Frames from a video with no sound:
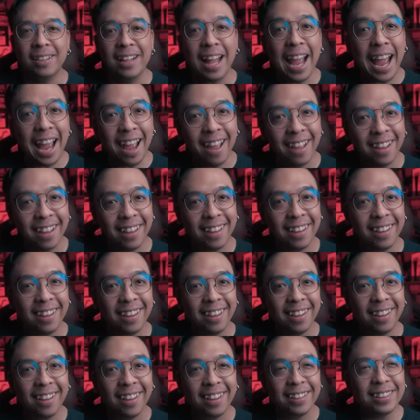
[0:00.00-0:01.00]
นะ
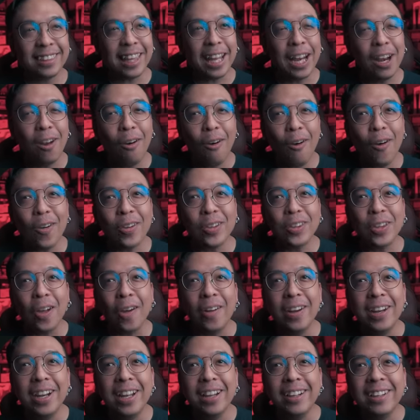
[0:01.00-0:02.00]
ตลกตอ
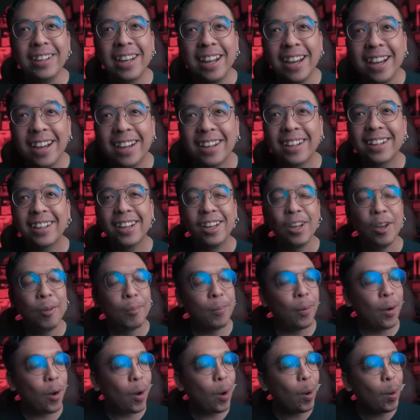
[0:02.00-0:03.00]
นดึ
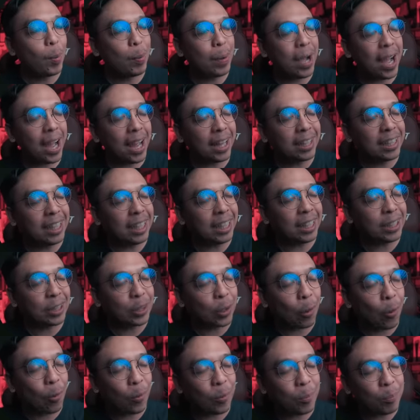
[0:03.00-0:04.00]
กๆ พอพระอาทิตย์
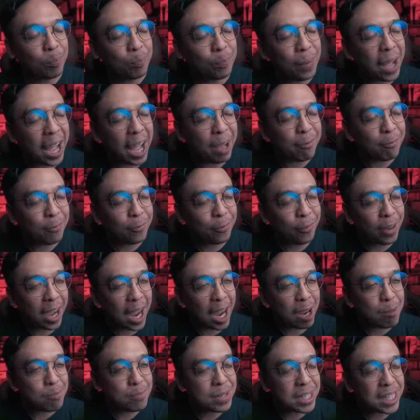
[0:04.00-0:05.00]
ตกปั๊บฟ้า
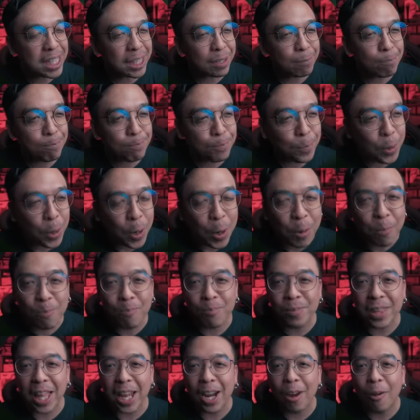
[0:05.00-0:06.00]
มืด ปุ๊บ
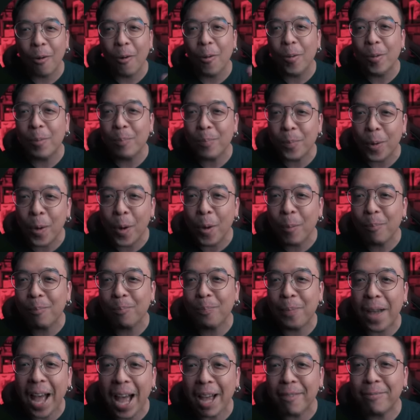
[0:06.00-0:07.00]
ตลกปุ๊บ
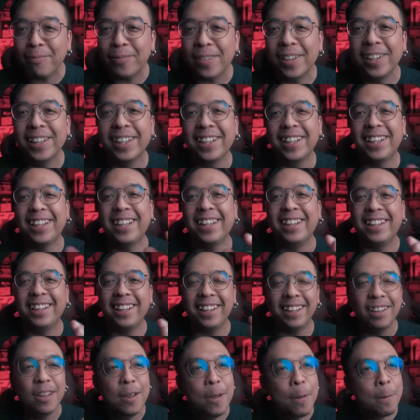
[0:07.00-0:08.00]
ปั๊บ
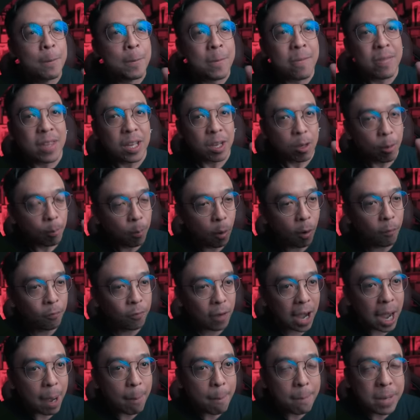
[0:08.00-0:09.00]
พอ
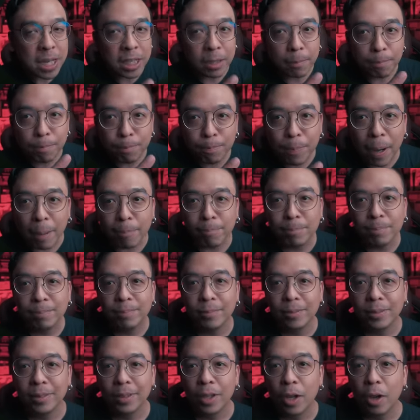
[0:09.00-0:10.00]
ฟ้ามืดปั๊บ
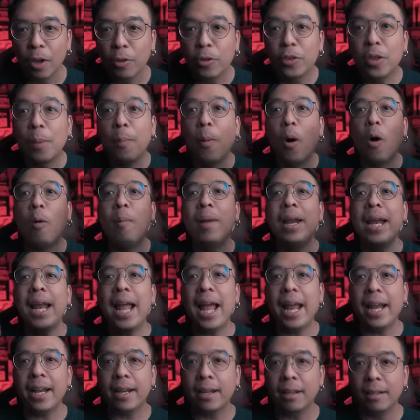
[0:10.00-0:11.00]
สมองมัน
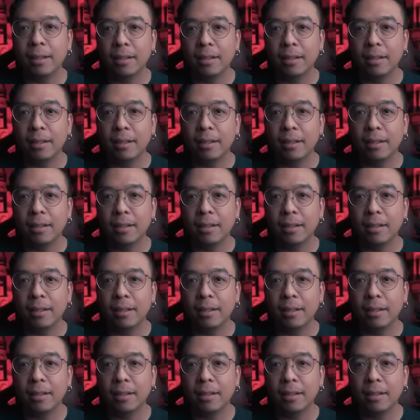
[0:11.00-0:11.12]
แล่น